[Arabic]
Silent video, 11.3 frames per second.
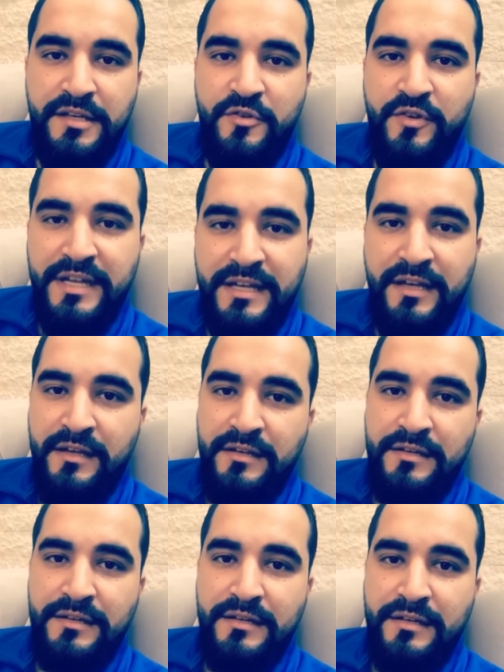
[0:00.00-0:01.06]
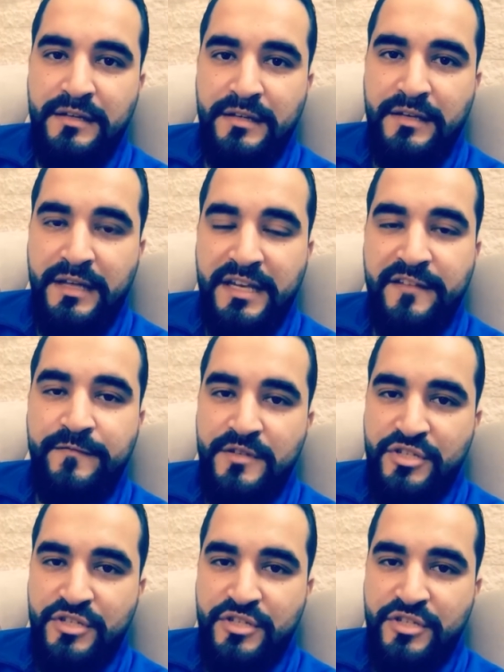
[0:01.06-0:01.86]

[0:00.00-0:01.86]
إنه أنا الهدف من